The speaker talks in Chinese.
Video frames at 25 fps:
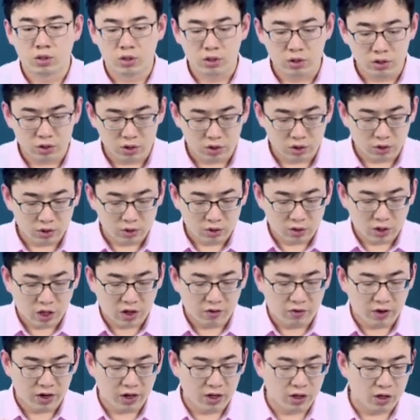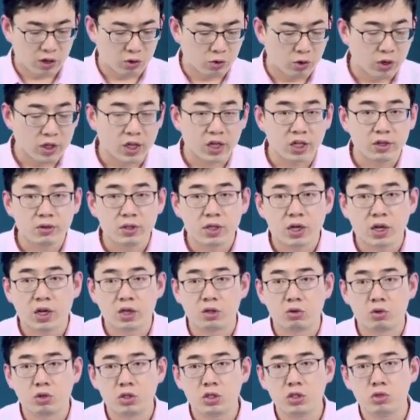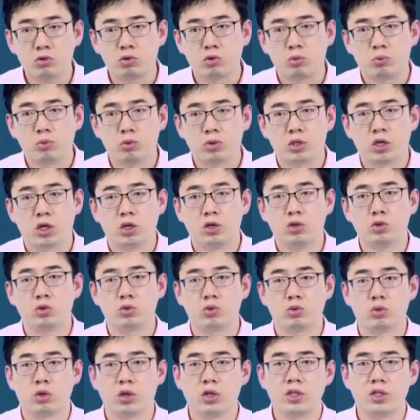其实它发展很困难，因为它很多技术不成熟，